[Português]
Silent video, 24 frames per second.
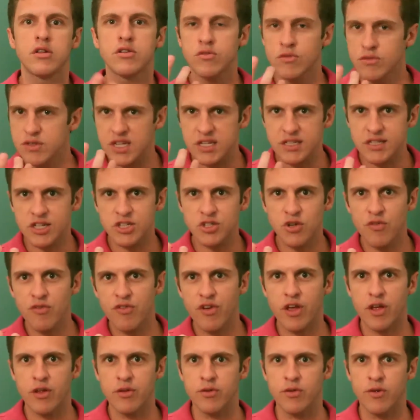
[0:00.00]
Não sei se vocês estão
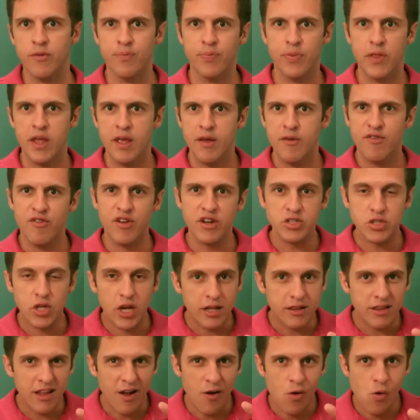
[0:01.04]
vendo. Vejo que
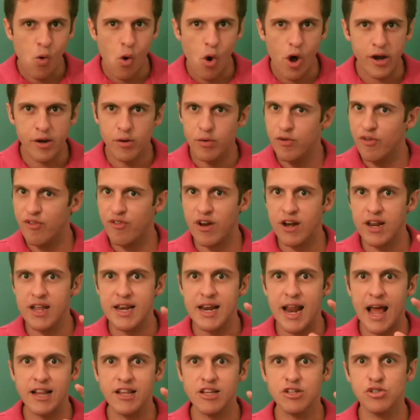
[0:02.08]
até agora eu não falei
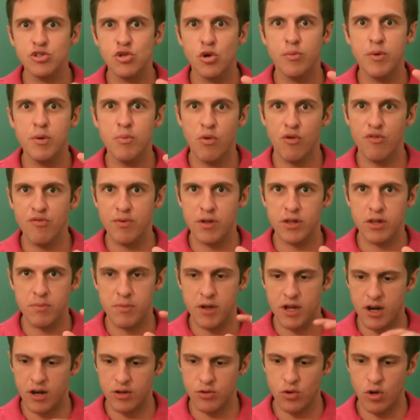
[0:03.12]
nada sobre movimento
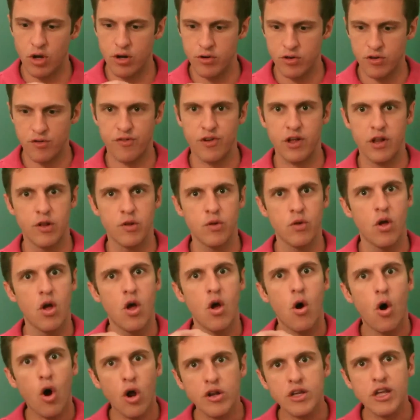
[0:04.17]
migratório. Eu estou falando,
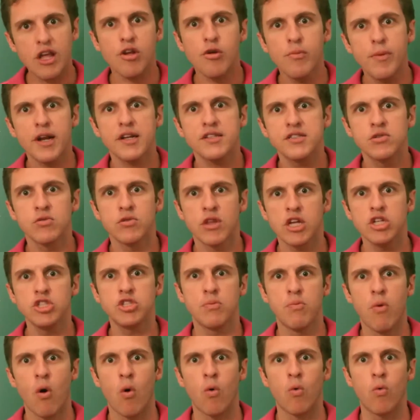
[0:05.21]
olha o que, que o Brasil tem
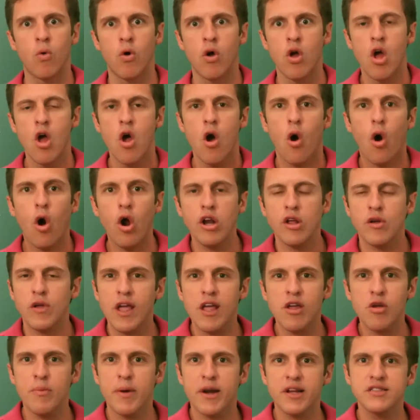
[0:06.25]
de bom. Olha o
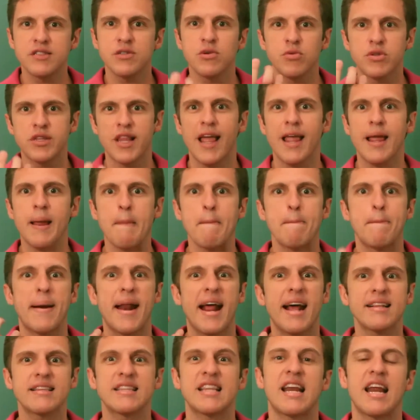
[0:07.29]
que, que o Brasil tem
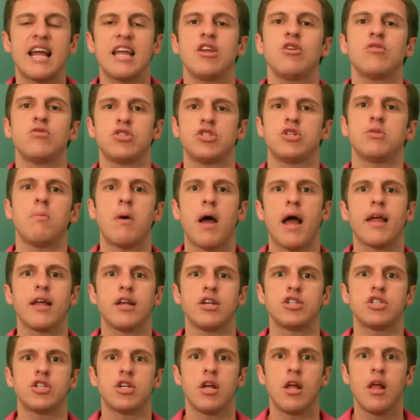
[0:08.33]
para atrair os
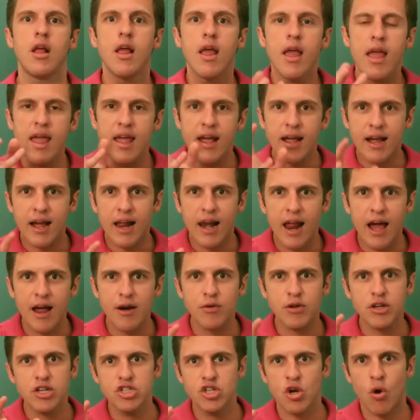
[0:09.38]
demais. É
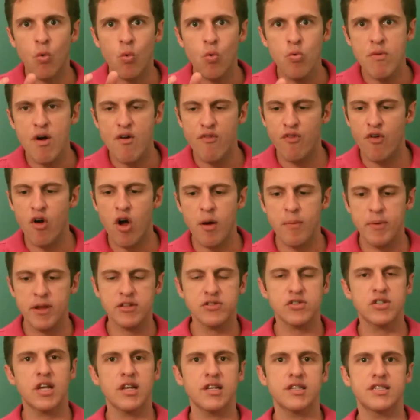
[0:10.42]
claro que de alguma forma
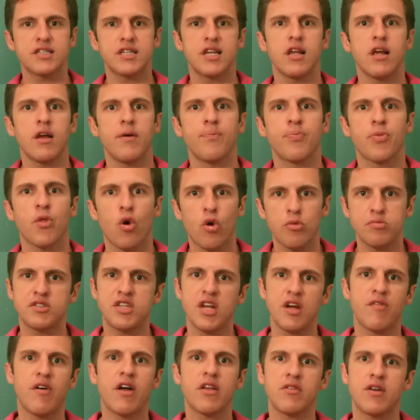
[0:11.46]
isso tem que ser
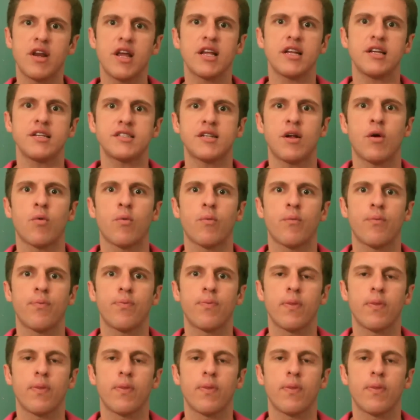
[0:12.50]
observado na redação.